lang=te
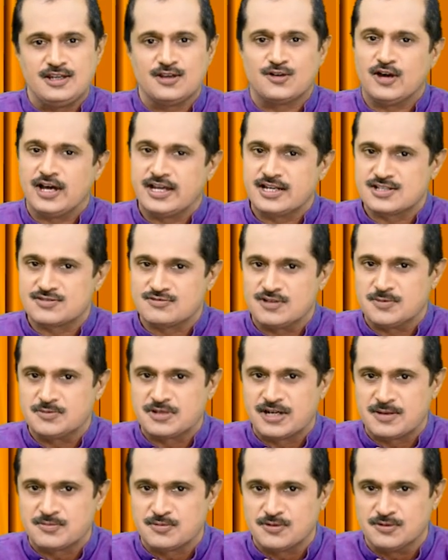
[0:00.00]
ఇంకో ఆయన స్వామి
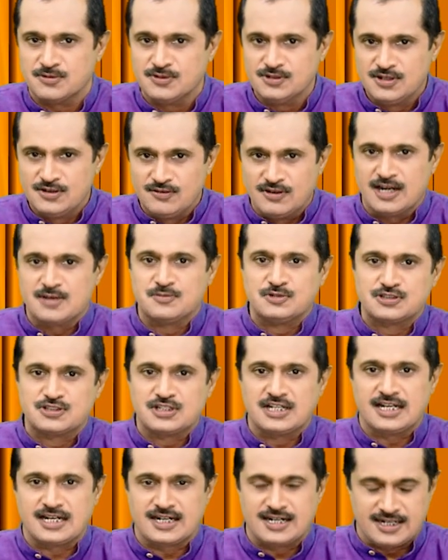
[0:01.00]
రేపు
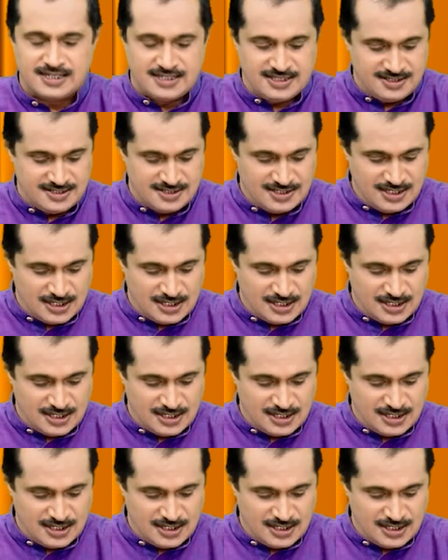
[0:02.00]
వెళ్ళబోతున్నారు అక్కడికి